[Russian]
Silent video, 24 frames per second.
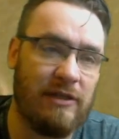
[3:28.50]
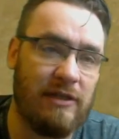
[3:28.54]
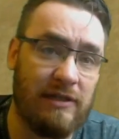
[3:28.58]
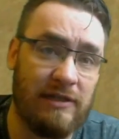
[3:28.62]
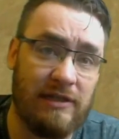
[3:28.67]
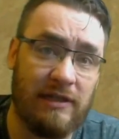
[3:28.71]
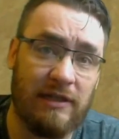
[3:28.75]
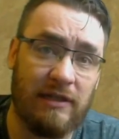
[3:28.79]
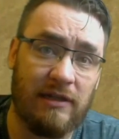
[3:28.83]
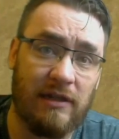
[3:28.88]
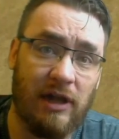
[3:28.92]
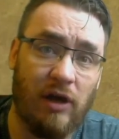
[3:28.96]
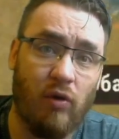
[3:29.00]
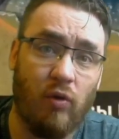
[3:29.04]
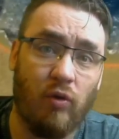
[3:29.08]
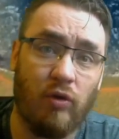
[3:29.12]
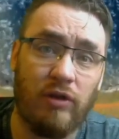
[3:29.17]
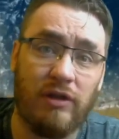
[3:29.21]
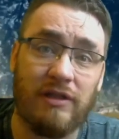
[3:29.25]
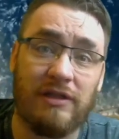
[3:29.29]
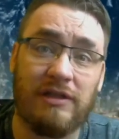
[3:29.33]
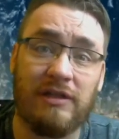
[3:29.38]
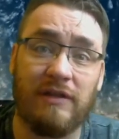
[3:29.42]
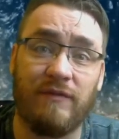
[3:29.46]
МДС
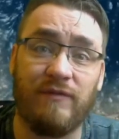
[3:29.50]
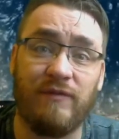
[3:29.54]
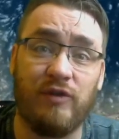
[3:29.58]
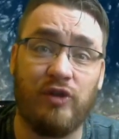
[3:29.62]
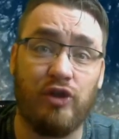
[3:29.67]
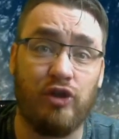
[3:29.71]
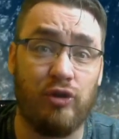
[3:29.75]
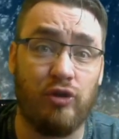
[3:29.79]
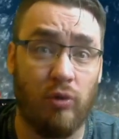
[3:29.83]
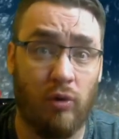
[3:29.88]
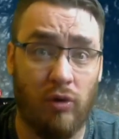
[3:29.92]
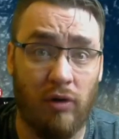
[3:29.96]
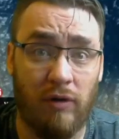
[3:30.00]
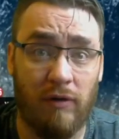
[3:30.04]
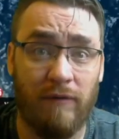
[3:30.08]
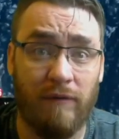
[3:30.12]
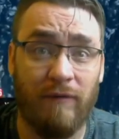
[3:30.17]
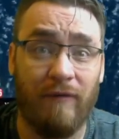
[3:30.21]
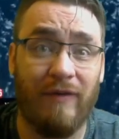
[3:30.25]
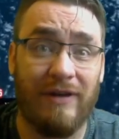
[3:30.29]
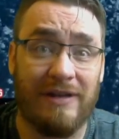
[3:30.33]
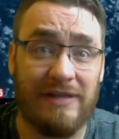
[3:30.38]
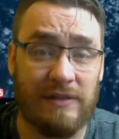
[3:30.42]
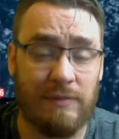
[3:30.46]
находится
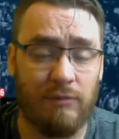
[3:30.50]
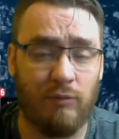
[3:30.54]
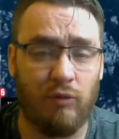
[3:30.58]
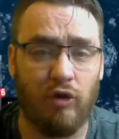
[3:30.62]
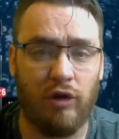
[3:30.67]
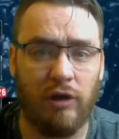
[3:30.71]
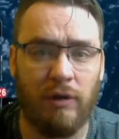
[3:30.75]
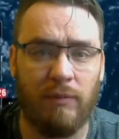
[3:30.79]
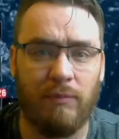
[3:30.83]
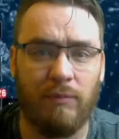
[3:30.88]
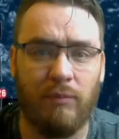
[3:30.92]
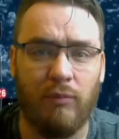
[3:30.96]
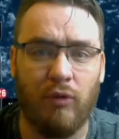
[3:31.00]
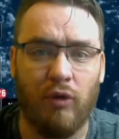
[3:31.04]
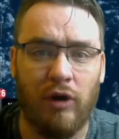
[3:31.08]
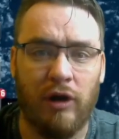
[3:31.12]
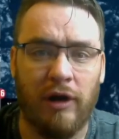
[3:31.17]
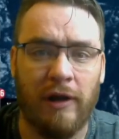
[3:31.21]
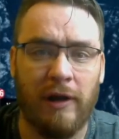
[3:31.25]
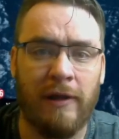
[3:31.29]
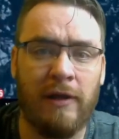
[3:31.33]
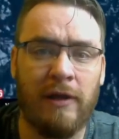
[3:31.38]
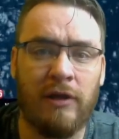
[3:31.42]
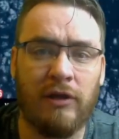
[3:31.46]
все восьмое
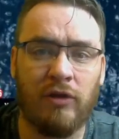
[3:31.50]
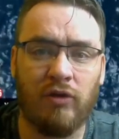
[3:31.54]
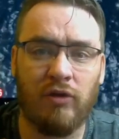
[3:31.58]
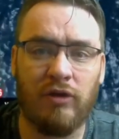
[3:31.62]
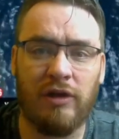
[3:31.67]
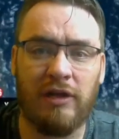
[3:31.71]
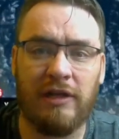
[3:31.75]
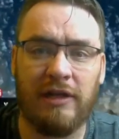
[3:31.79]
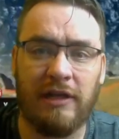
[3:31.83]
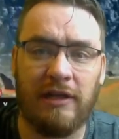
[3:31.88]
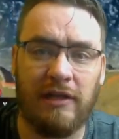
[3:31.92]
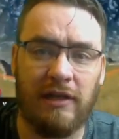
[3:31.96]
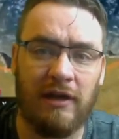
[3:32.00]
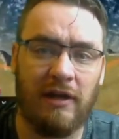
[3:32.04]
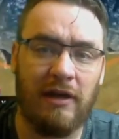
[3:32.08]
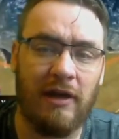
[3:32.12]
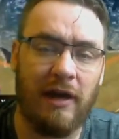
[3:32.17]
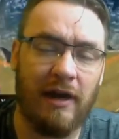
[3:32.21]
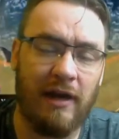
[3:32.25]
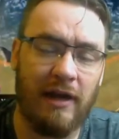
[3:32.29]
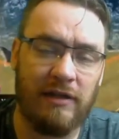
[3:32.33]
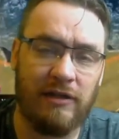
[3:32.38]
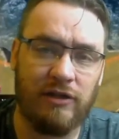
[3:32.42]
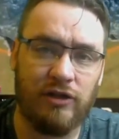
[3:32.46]
поле, но нет никаких
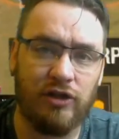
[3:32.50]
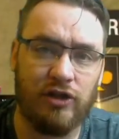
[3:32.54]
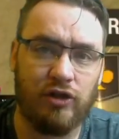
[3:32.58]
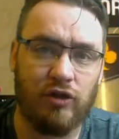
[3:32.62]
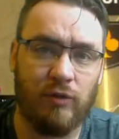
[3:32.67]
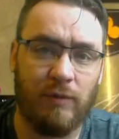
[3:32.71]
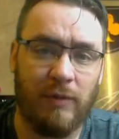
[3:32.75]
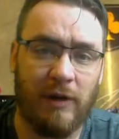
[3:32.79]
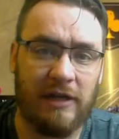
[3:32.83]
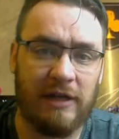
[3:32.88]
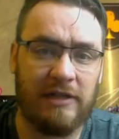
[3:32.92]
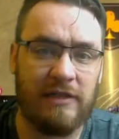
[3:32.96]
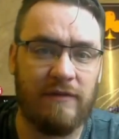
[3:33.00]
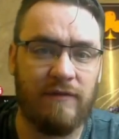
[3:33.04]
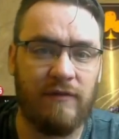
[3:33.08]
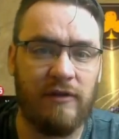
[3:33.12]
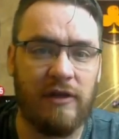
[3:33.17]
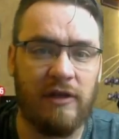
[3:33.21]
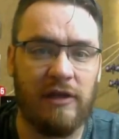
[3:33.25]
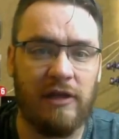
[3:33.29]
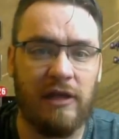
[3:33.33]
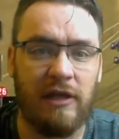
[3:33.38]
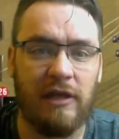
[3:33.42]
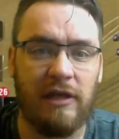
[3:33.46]
гарантий, что
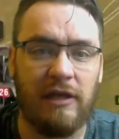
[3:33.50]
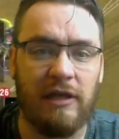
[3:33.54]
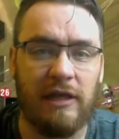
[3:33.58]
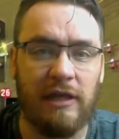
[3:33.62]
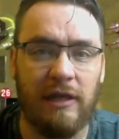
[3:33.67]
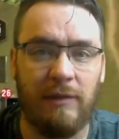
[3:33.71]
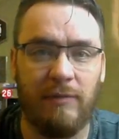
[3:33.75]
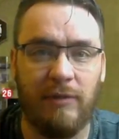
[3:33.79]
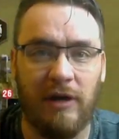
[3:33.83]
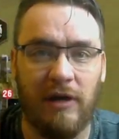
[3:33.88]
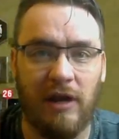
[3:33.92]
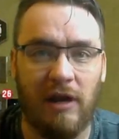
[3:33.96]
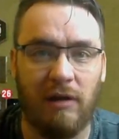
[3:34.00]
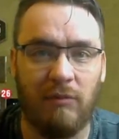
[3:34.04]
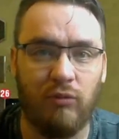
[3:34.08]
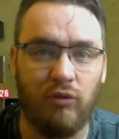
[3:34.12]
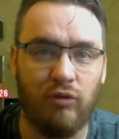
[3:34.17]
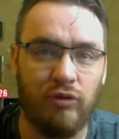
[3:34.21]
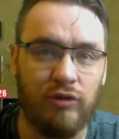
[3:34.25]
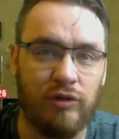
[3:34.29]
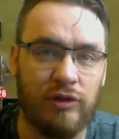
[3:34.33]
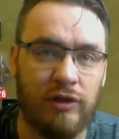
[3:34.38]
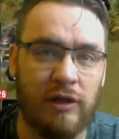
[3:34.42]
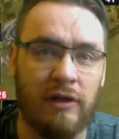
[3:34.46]
противники не
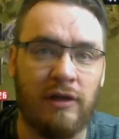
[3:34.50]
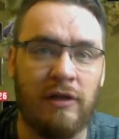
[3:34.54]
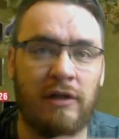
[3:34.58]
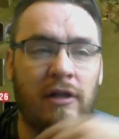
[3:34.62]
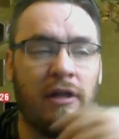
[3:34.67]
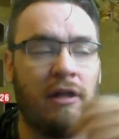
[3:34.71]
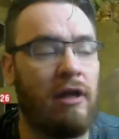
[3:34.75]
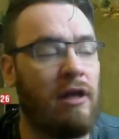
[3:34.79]
переобуются.